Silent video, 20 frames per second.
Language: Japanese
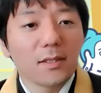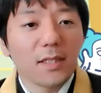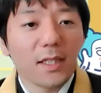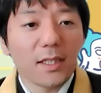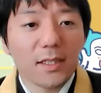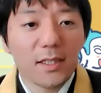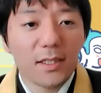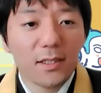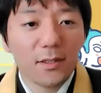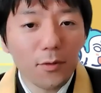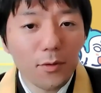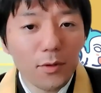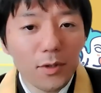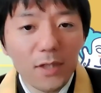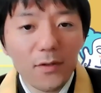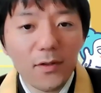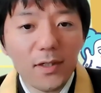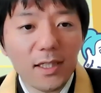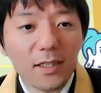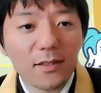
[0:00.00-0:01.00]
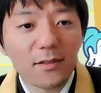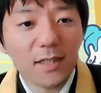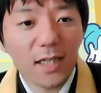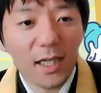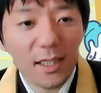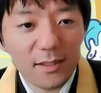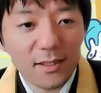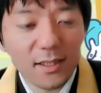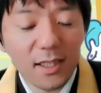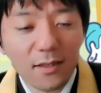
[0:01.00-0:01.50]
で、祈祷ではなく
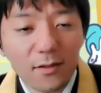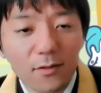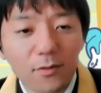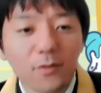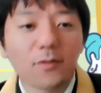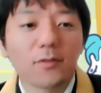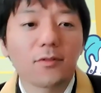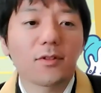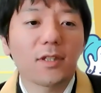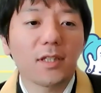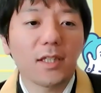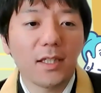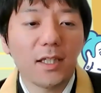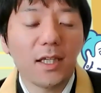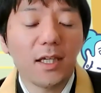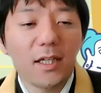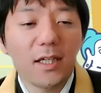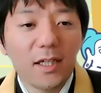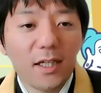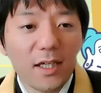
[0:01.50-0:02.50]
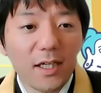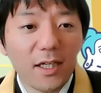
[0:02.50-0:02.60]
感謝ということでね、